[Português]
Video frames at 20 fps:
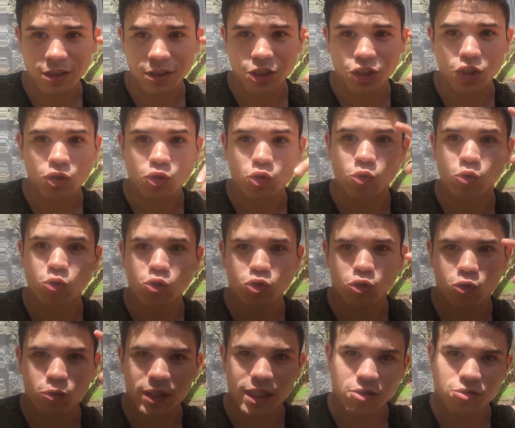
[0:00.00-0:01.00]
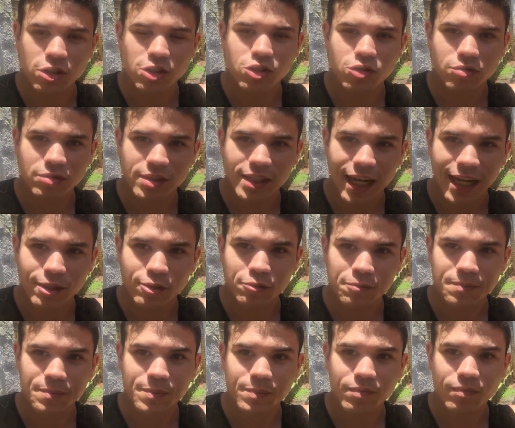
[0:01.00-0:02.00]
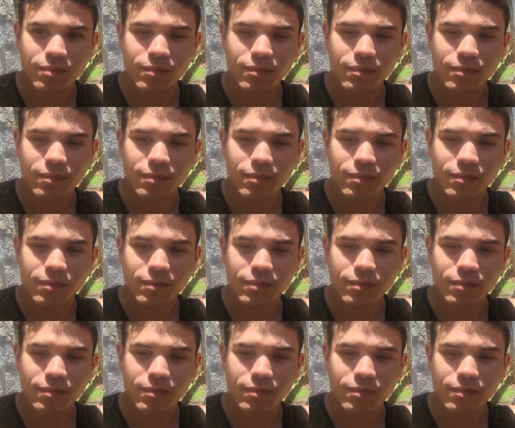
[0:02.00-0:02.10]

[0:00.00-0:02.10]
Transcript: E de tudo isso estudado,